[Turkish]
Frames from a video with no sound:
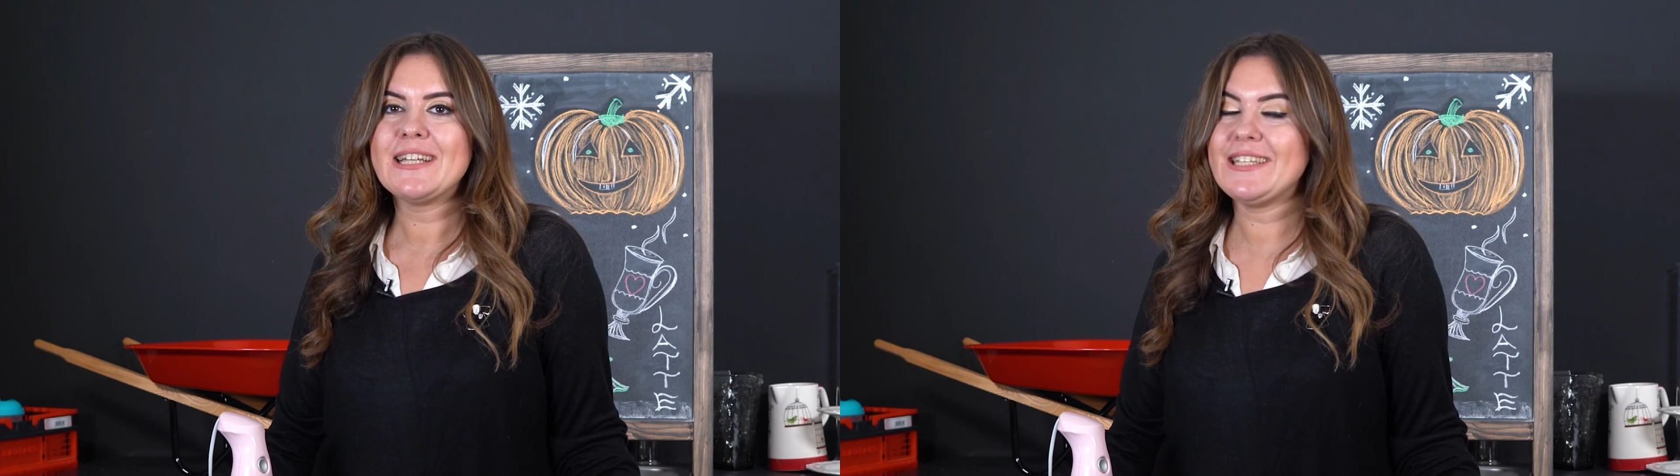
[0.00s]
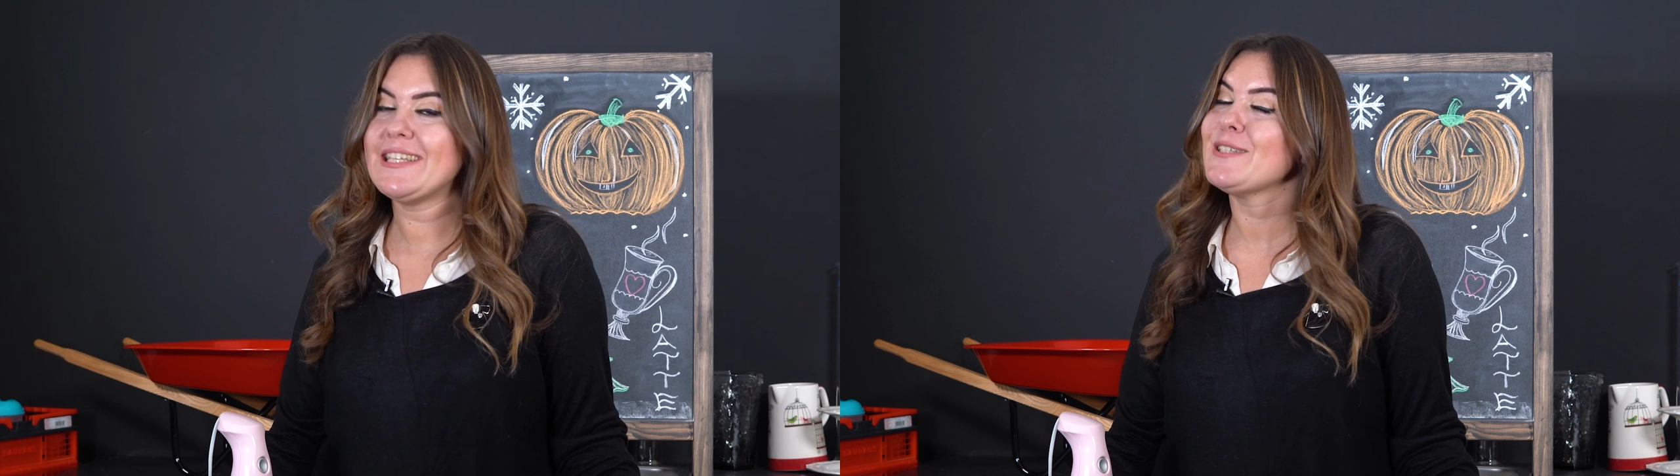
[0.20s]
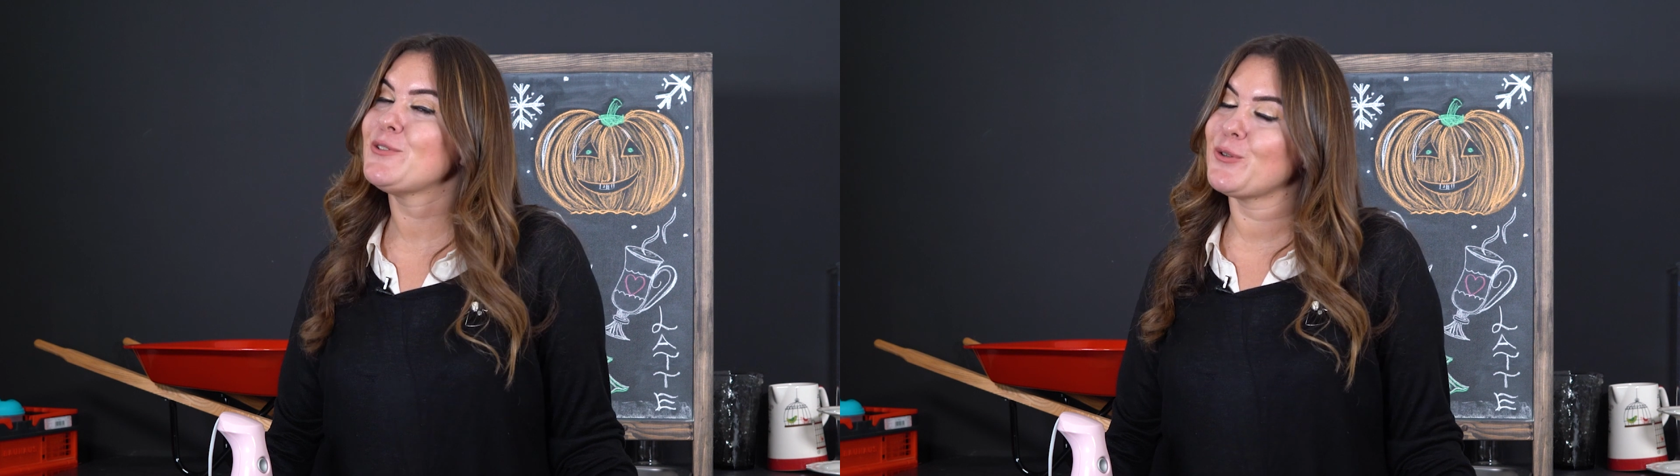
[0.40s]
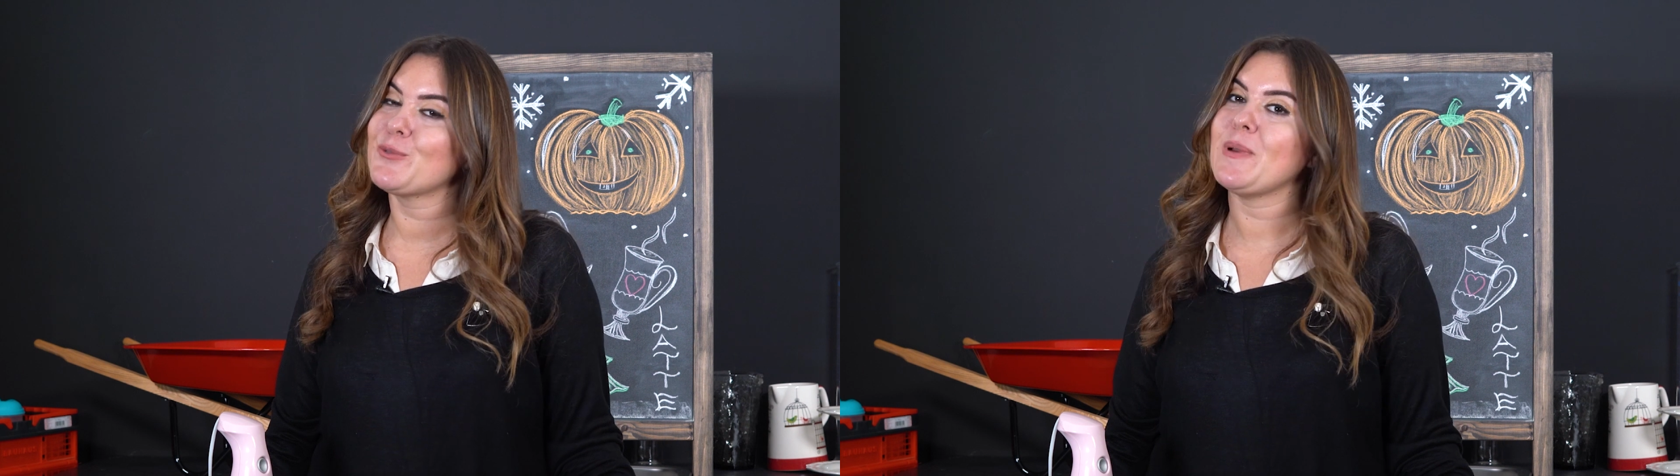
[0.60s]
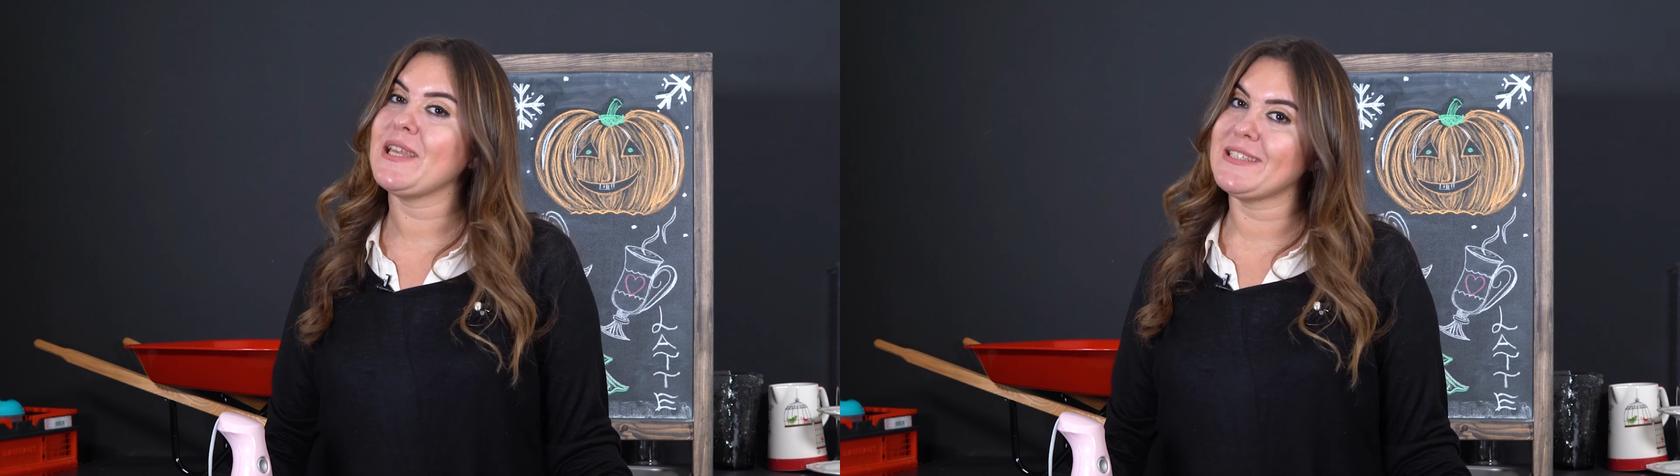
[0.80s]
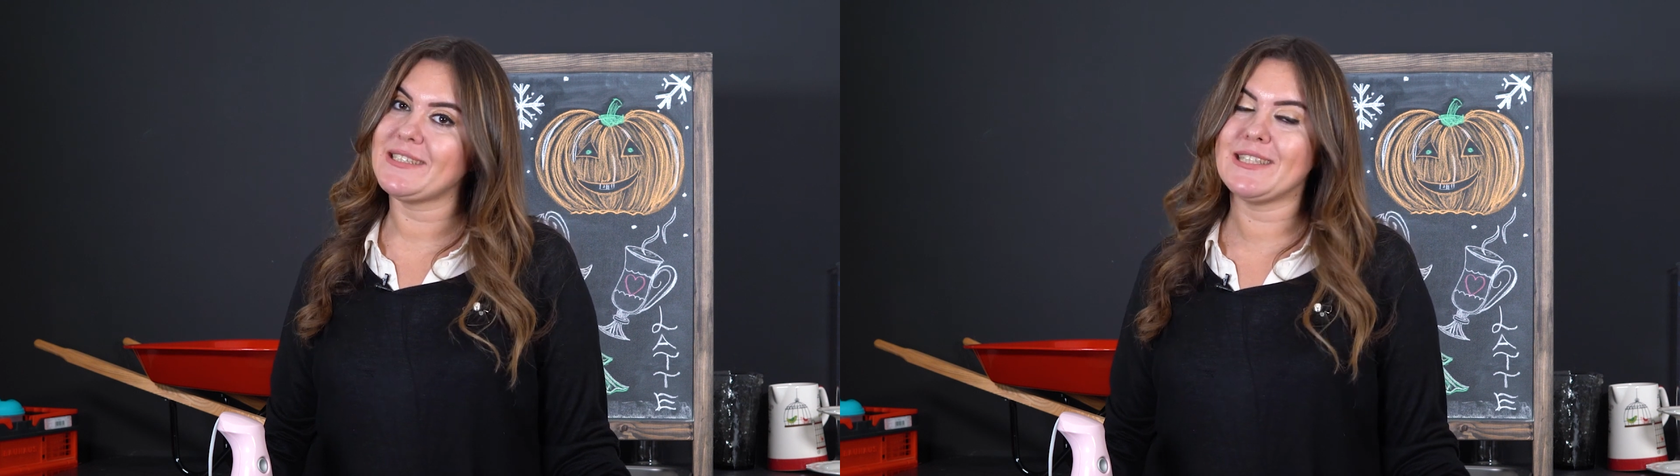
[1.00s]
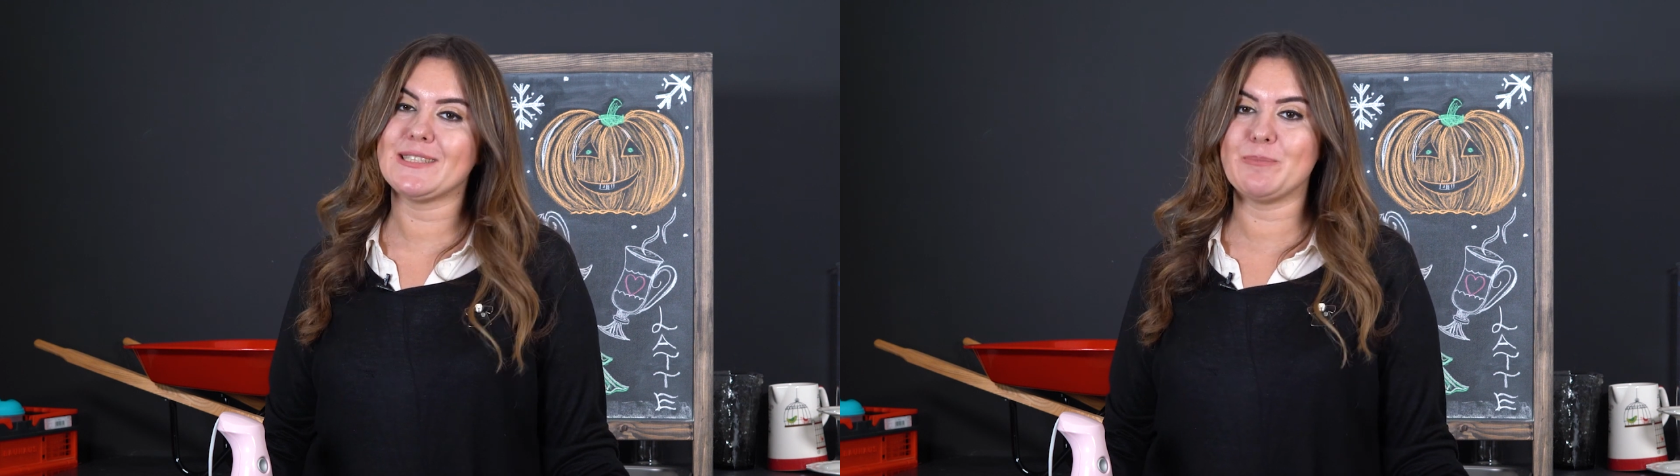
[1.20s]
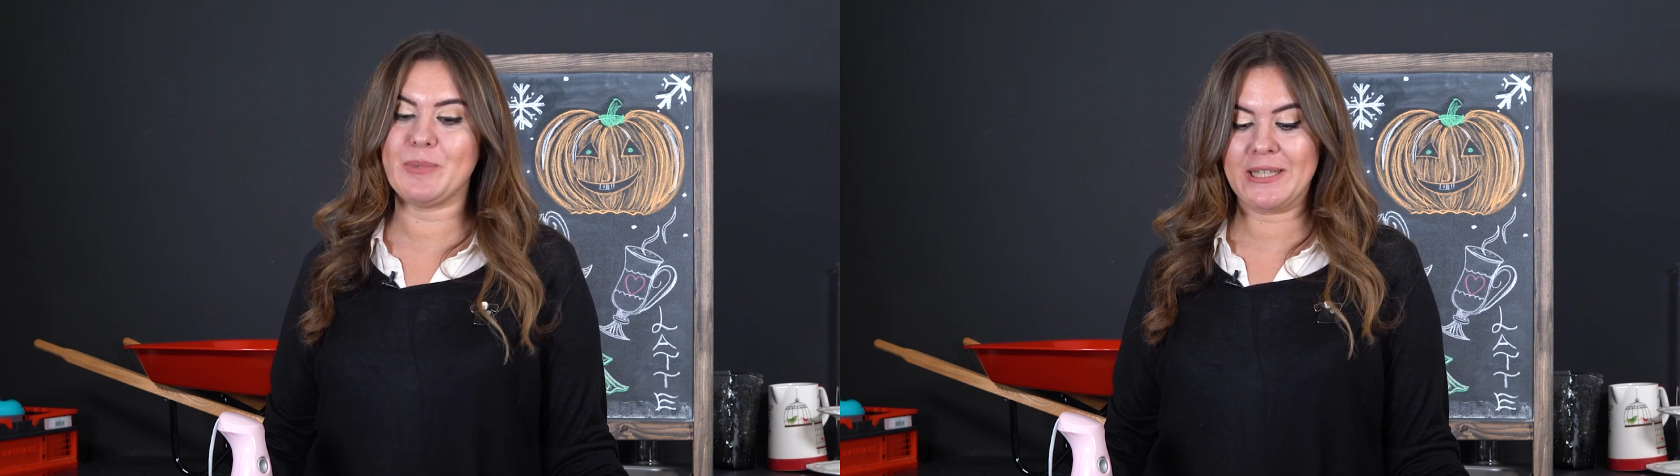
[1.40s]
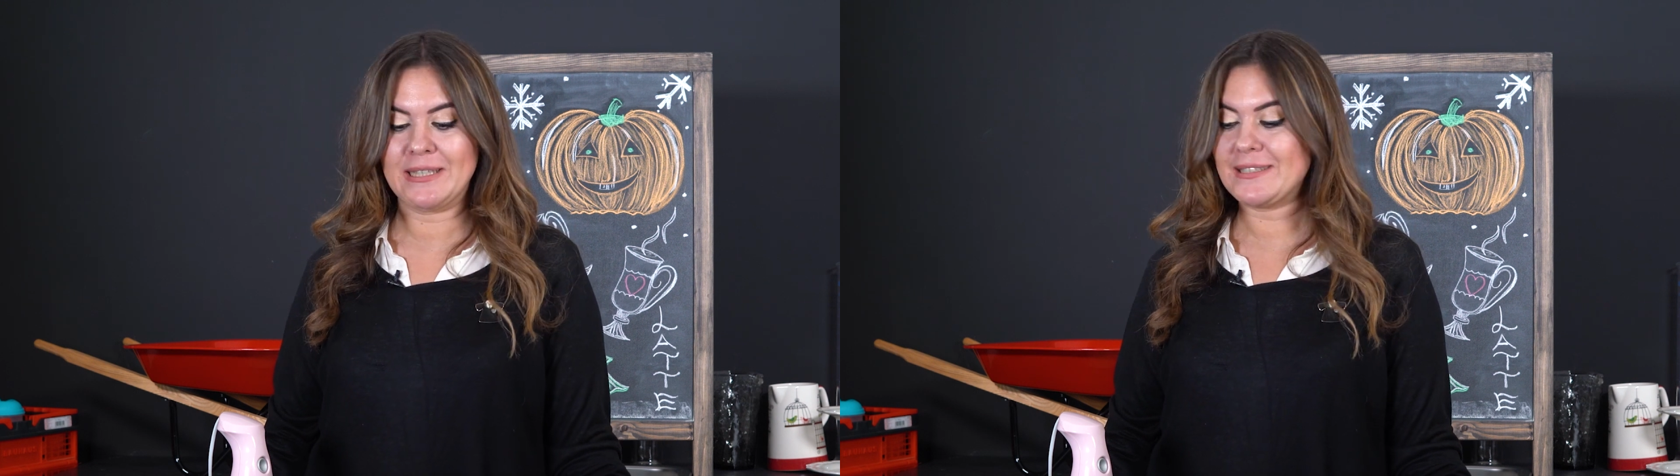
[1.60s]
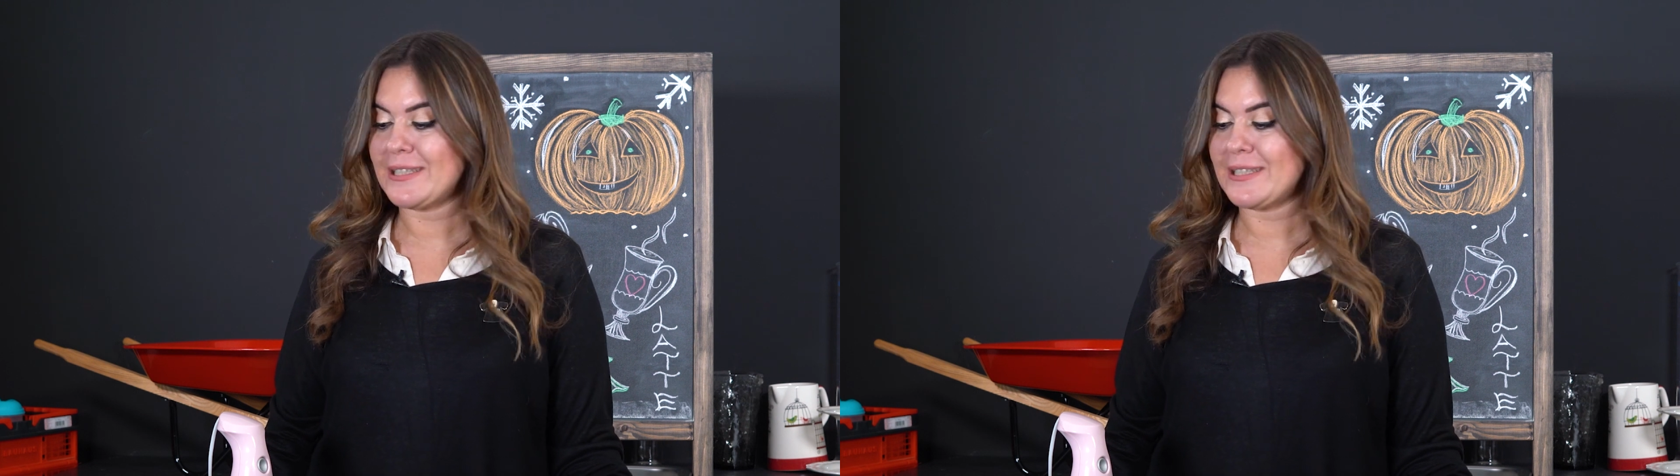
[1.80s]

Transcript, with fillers: yine çok beğeneceğiniz bir